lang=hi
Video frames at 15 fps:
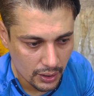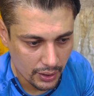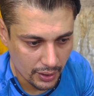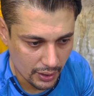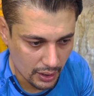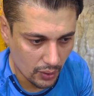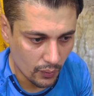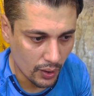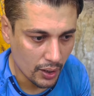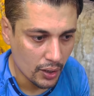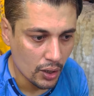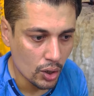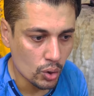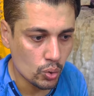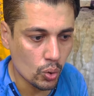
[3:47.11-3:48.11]
रखा हुआ
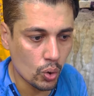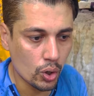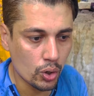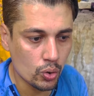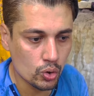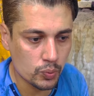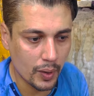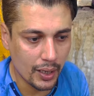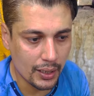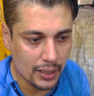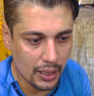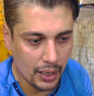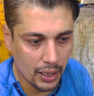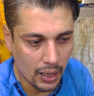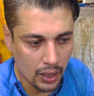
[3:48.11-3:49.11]
है तो इनुस भाई
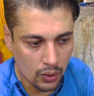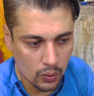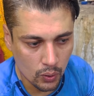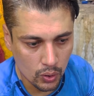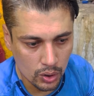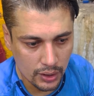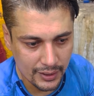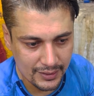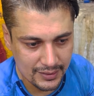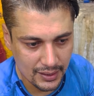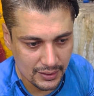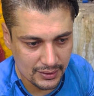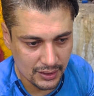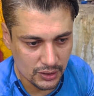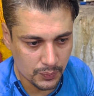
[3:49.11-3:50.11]
का अकाउंट इसलिए
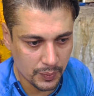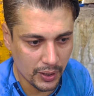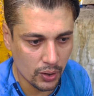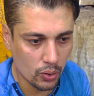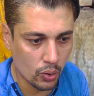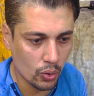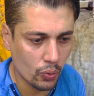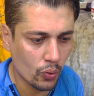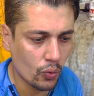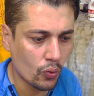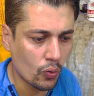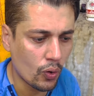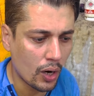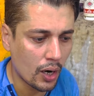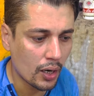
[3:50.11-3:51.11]
सस्पेंड
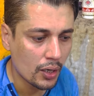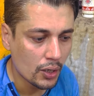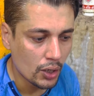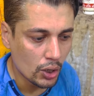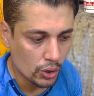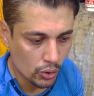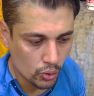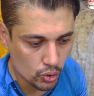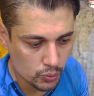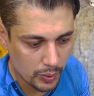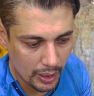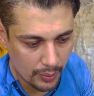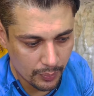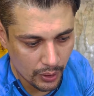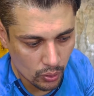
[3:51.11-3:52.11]
हुआ यूनुस
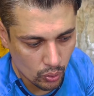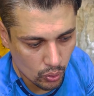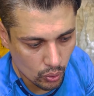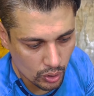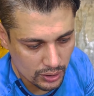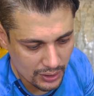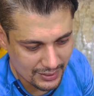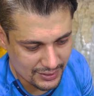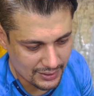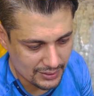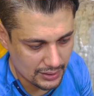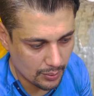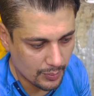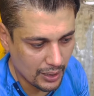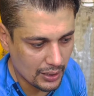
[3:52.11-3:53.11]
भाई बहनों को इतना
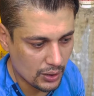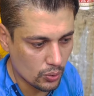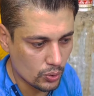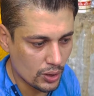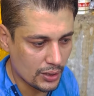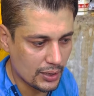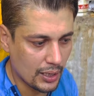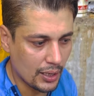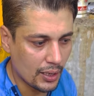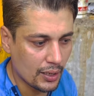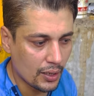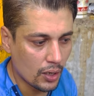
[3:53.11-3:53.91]
सस्ता माल क्यों देता है